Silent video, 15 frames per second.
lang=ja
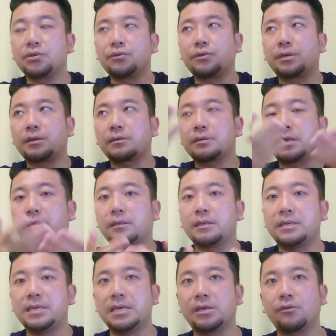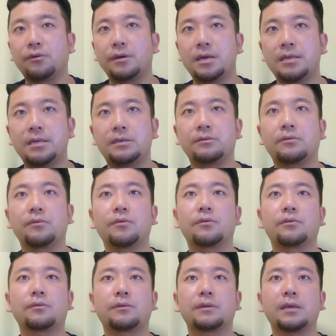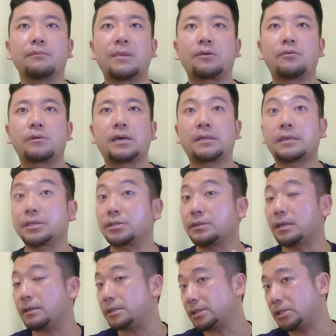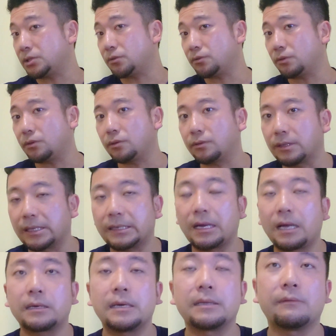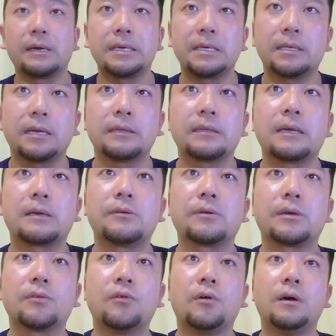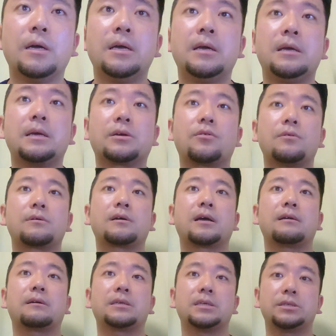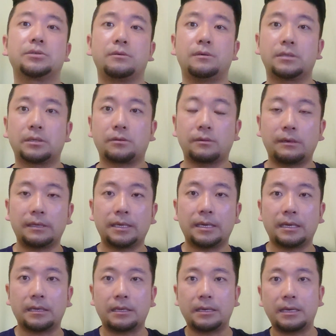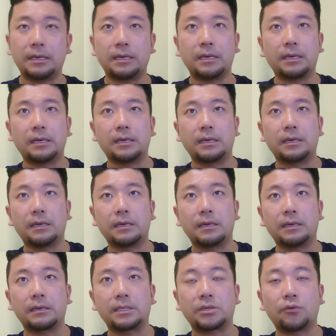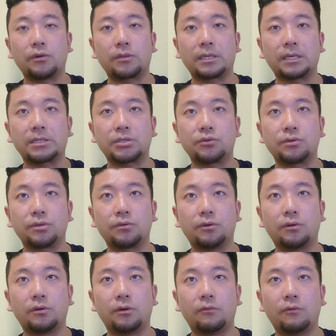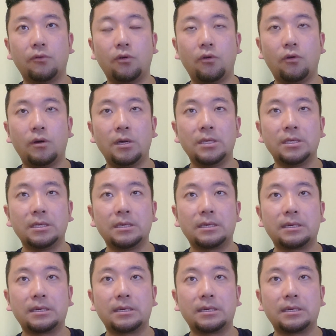集客になって利益を得れるということで、まあ、今回新しくなった社長ということで考えてはいたんだろうけど今回は非常にこれはね、えー、こういった注意報を、